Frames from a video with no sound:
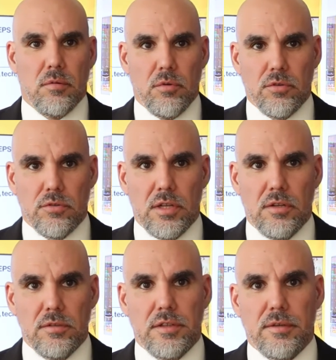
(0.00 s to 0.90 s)
Por otro
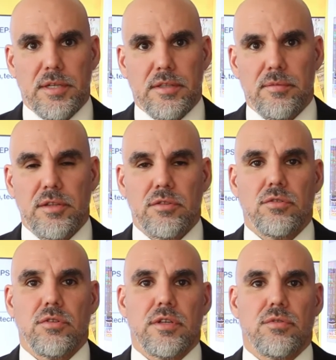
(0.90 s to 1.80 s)
lado, el
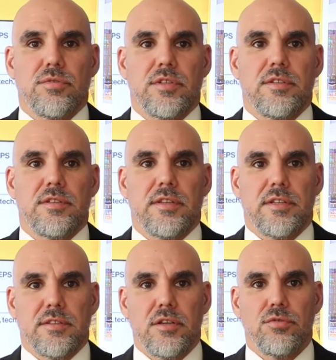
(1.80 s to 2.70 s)
Departamento de Justicia
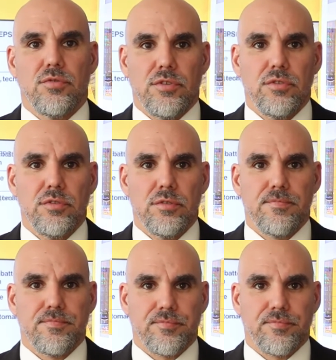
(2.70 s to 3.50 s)
de Estados Unidos